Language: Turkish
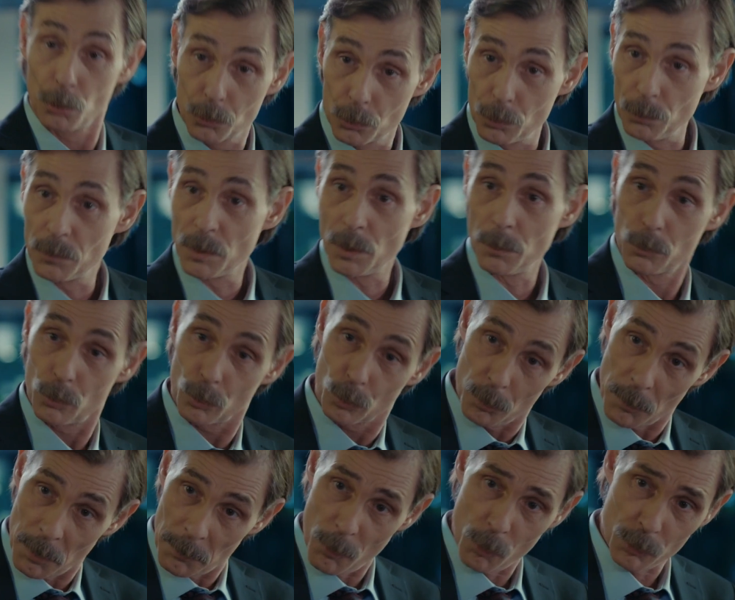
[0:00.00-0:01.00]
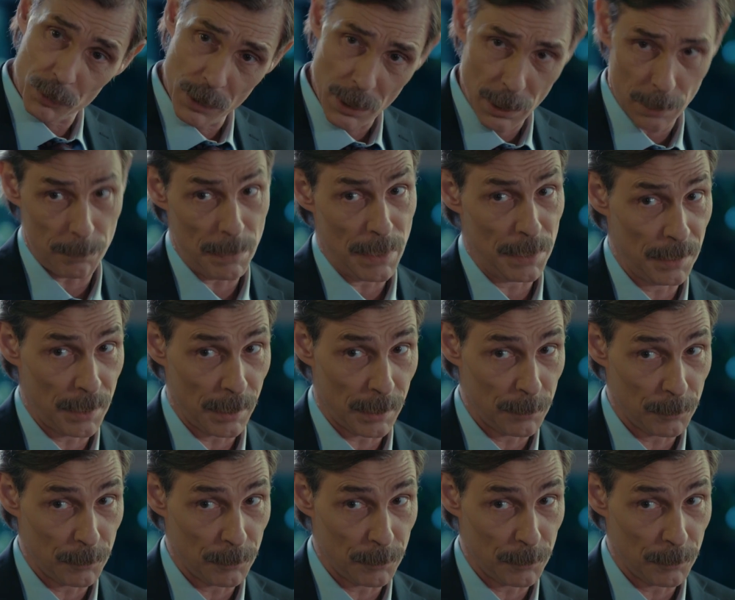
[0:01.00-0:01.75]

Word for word: Tuttum tabii. Tuttum ama o dilek bende.